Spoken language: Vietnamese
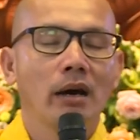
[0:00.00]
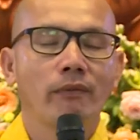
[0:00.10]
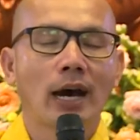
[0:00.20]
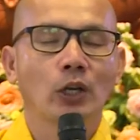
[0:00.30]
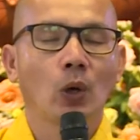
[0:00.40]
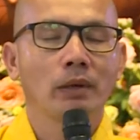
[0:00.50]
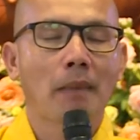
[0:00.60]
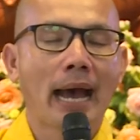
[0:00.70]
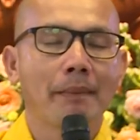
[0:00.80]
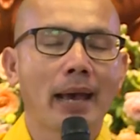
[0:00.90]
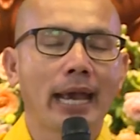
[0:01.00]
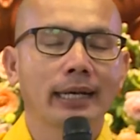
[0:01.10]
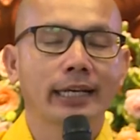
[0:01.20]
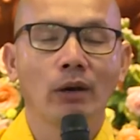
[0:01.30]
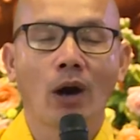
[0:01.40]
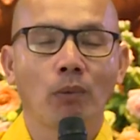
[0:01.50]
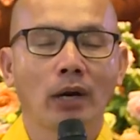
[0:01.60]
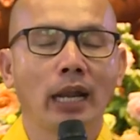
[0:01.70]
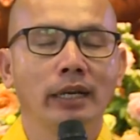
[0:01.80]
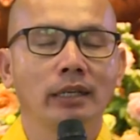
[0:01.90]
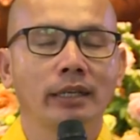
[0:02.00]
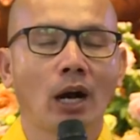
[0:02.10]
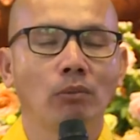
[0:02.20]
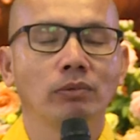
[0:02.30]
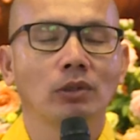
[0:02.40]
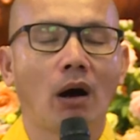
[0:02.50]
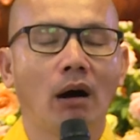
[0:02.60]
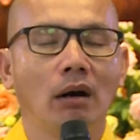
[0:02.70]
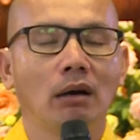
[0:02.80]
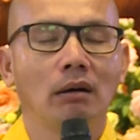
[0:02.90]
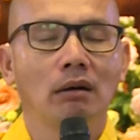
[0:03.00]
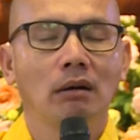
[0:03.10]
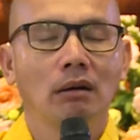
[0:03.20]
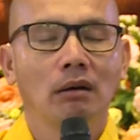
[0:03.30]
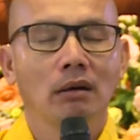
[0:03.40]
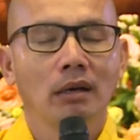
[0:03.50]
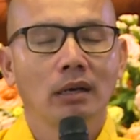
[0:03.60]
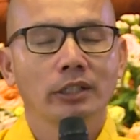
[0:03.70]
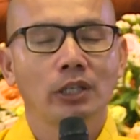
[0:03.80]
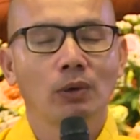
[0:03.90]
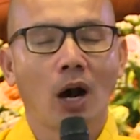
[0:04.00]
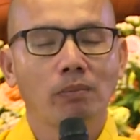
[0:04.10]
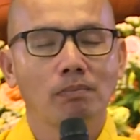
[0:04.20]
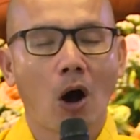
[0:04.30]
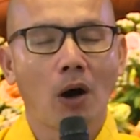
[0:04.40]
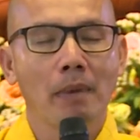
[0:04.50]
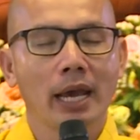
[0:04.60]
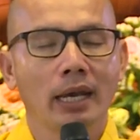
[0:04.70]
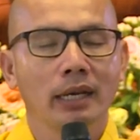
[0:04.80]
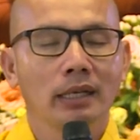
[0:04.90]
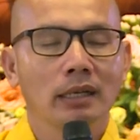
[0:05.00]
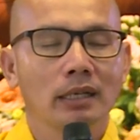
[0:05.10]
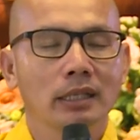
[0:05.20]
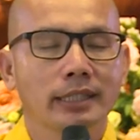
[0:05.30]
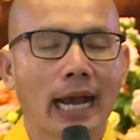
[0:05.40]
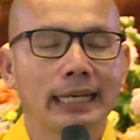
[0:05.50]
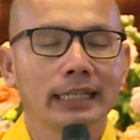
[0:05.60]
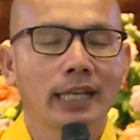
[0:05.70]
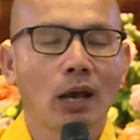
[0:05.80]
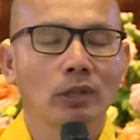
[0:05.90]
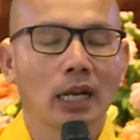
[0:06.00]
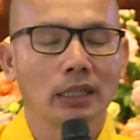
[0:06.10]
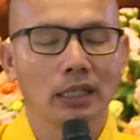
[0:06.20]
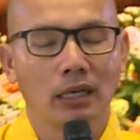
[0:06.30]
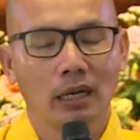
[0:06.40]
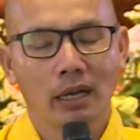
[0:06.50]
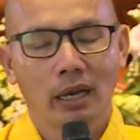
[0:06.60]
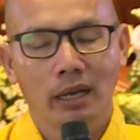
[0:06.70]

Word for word: và rồi ba mẹ kêu học hành không có chịu học, bỏ bê, cứ chạy theo thần tượng.